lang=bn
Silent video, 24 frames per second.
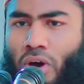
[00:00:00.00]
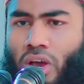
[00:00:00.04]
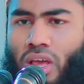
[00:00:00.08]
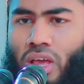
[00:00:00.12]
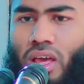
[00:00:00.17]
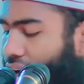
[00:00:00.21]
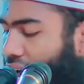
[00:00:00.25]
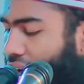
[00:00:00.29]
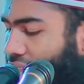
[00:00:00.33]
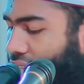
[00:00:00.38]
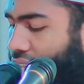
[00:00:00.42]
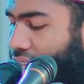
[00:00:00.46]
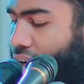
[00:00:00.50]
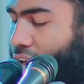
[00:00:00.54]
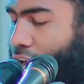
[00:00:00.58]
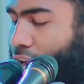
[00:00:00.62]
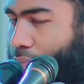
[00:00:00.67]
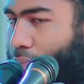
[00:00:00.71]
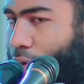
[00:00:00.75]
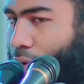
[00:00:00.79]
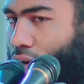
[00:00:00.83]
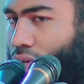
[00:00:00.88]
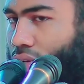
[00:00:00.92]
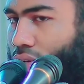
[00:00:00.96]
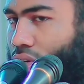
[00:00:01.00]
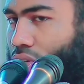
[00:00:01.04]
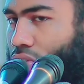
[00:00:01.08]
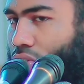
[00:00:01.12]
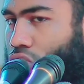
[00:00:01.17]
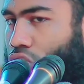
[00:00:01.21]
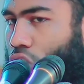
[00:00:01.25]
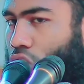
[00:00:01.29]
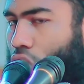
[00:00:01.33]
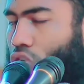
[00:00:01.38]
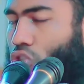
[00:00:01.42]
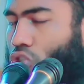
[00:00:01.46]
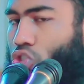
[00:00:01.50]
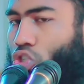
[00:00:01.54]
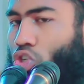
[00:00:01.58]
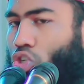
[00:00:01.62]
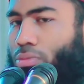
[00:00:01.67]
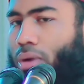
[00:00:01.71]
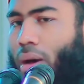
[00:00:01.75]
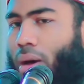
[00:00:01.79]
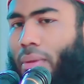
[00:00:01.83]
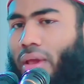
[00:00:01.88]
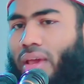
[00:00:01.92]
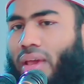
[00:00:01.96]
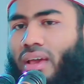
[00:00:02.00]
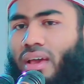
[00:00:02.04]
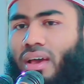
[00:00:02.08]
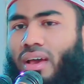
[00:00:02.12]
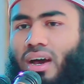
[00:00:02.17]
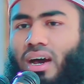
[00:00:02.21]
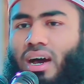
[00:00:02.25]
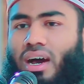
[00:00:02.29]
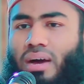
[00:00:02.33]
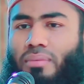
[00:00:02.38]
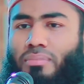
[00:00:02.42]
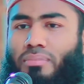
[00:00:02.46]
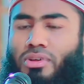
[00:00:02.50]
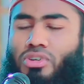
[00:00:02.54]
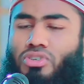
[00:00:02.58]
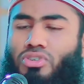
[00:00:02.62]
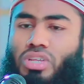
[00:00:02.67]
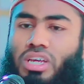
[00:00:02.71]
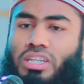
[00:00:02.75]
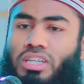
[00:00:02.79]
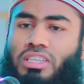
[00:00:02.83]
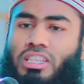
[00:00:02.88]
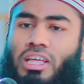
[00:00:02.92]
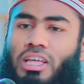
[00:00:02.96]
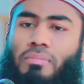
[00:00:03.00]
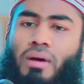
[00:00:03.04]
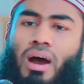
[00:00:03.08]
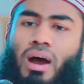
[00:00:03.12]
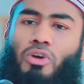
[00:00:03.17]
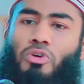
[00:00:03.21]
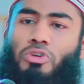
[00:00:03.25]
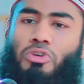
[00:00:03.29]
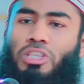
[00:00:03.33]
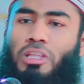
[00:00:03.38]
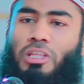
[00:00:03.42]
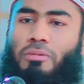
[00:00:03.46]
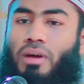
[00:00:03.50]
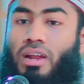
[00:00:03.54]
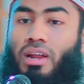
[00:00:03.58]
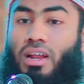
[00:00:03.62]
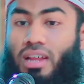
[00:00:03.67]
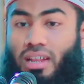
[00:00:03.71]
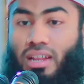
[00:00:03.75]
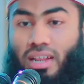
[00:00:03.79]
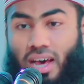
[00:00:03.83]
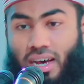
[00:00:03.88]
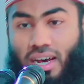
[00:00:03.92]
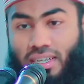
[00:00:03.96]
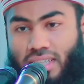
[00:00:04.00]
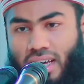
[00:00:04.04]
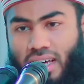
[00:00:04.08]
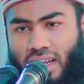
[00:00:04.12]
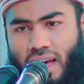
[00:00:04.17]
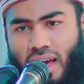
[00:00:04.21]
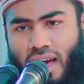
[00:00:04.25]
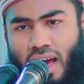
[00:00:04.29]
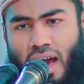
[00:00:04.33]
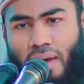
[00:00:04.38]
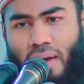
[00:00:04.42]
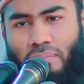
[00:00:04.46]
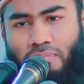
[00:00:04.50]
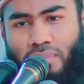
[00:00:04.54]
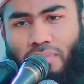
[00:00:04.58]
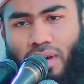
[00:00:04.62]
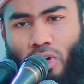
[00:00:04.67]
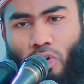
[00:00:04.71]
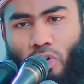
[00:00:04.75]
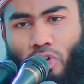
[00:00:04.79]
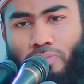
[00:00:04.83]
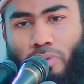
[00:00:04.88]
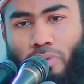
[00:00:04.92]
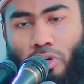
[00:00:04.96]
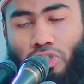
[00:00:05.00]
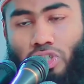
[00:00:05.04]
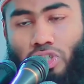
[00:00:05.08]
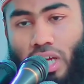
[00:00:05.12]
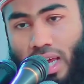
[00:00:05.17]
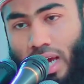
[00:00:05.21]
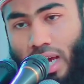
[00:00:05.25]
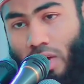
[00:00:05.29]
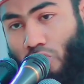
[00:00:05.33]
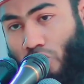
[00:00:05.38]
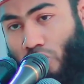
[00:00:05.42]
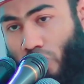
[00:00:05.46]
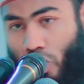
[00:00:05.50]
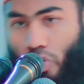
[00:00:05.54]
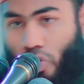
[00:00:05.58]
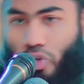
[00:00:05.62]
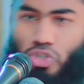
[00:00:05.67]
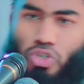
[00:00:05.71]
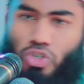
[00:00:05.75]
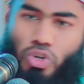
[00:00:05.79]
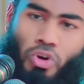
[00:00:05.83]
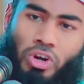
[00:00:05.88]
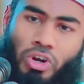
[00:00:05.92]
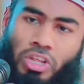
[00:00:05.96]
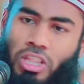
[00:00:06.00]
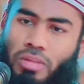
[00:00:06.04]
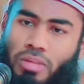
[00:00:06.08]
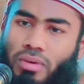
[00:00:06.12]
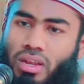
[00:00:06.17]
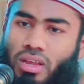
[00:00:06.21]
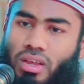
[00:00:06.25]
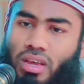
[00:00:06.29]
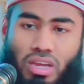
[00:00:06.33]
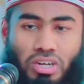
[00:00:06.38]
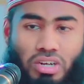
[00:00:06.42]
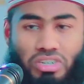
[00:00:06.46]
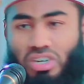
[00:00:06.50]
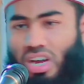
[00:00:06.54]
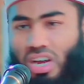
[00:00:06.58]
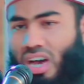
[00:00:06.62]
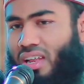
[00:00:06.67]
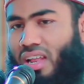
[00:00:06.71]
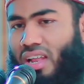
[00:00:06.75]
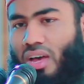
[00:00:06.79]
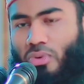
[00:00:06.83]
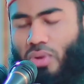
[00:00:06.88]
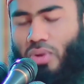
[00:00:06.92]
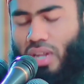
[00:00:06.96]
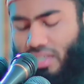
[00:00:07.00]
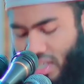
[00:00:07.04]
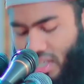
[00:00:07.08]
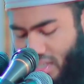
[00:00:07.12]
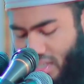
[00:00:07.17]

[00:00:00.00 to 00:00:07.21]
সময় আল্লাহর ওপর শক্তভাবে আপনি যদি ইত্তেবা করতে পারেন আল্লাহ তালা আপনার ওই পথটাকে আরও সহজ করে দেবেন ইনশা আল্লাহুল